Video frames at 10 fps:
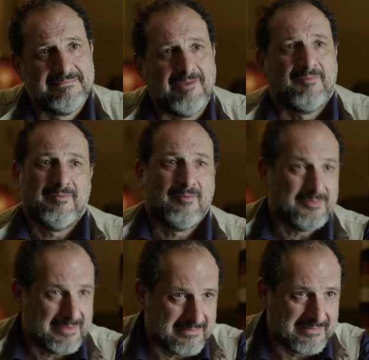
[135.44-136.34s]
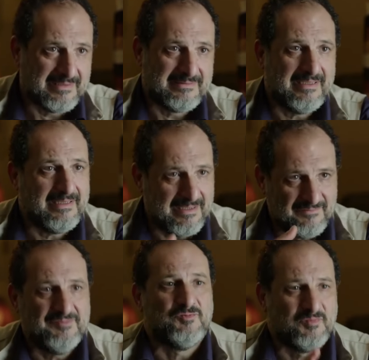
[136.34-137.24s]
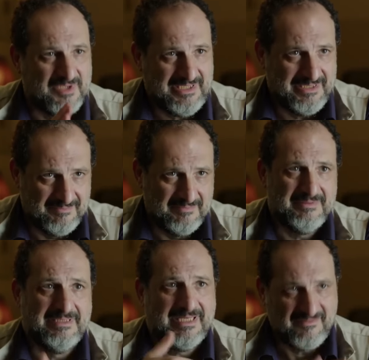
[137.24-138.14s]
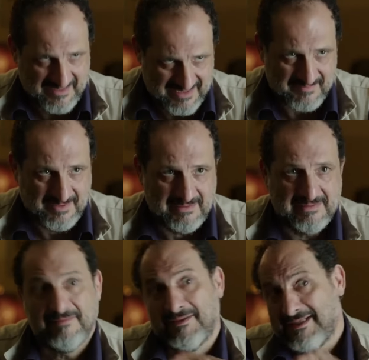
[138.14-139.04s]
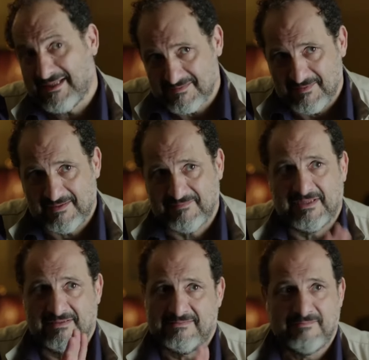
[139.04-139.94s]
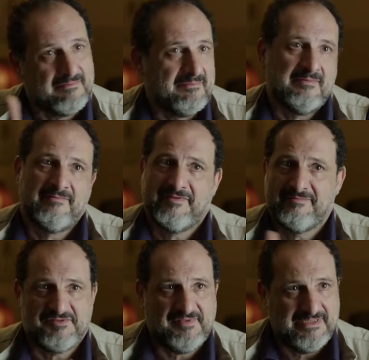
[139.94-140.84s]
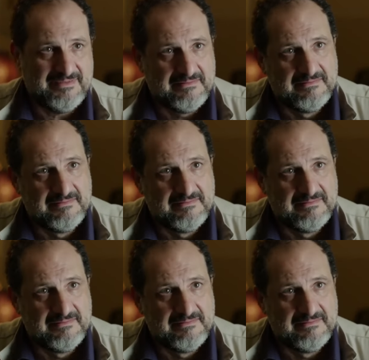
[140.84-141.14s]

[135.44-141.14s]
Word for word: ايوه ما ده ده اللي انا فهمته من الحلم ان انا في ازمه انما ايه الازمه فما فهمتش في الحقيقه